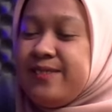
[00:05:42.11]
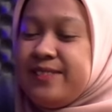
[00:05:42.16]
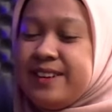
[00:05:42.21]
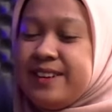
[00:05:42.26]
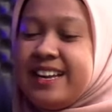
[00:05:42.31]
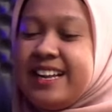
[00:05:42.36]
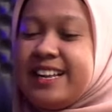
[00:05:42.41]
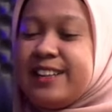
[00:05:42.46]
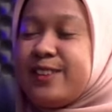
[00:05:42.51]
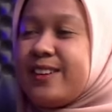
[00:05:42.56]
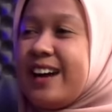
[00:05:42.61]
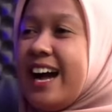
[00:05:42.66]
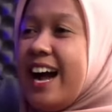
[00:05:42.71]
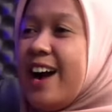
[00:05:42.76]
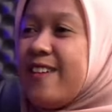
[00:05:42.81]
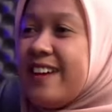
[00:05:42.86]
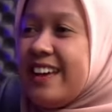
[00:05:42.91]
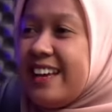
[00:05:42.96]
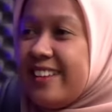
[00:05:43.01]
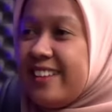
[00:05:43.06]
padahal itu
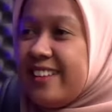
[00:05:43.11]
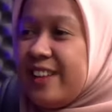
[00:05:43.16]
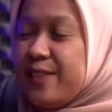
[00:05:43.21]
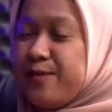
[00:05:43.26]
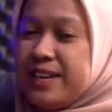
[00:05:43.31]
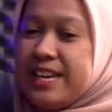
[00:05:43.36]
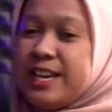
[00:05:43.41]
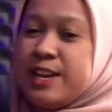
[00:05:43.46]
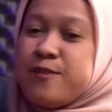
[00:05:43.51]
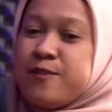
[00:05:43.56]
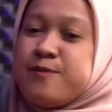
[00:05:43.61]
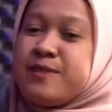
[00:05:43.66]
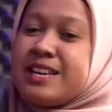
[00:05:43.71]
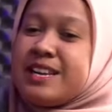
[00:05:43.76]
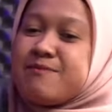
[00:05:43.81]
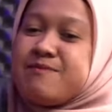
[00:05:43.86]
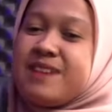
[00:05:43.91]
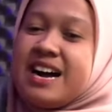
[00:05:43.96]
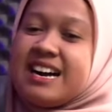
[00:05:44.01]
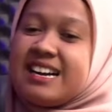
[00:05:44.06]
KW gitu tapi
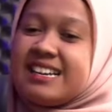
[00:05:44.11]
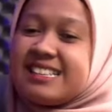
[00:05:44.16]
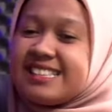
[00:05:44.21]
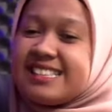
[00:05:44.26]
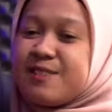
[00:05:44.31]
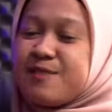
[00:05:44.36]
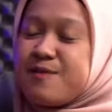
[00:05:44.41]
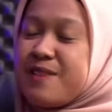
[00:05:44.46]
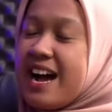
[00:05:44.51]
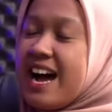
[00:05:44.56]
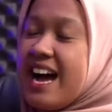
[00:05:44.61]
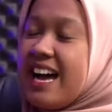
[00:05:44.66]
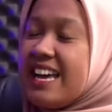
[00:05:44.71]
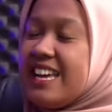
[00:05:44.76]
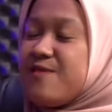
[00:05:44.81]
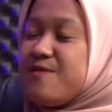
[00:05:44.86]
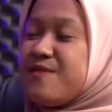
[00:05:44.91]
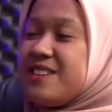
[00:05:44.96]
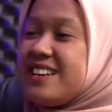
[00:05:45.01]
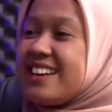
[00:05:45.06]
mirip banget sama paha
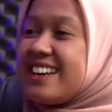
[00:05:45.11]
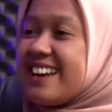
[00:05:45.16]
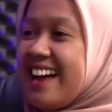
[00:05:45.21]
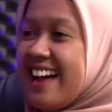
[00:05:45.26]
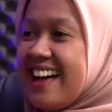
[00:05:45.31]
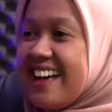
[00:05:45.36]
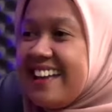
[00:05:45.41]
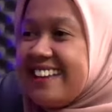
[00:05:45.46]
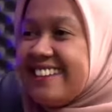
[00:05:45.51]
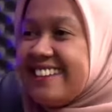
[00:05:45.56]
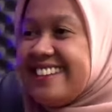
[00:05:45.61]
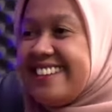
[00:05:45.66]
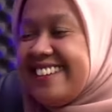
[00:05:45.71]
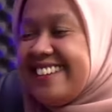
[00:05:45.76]
ayam beneran